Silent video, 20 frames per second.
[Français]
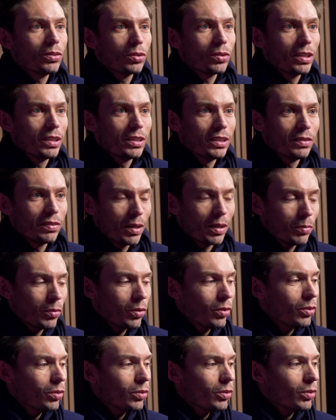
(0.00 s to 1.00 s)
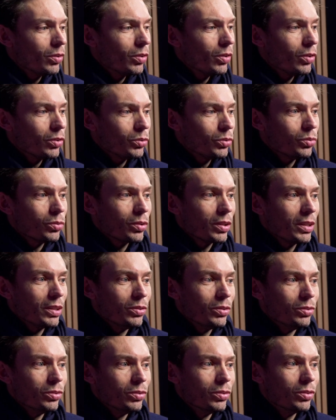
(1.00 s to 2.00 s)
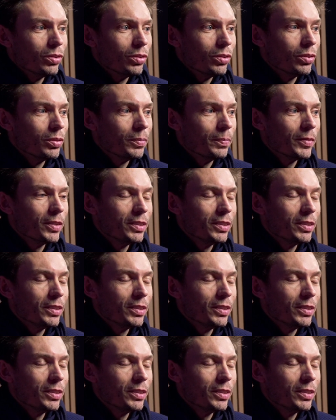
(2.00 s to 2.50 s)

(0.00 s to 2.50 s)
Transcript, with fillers: Donc elle s'est vraiment euh, entourée d'une euh,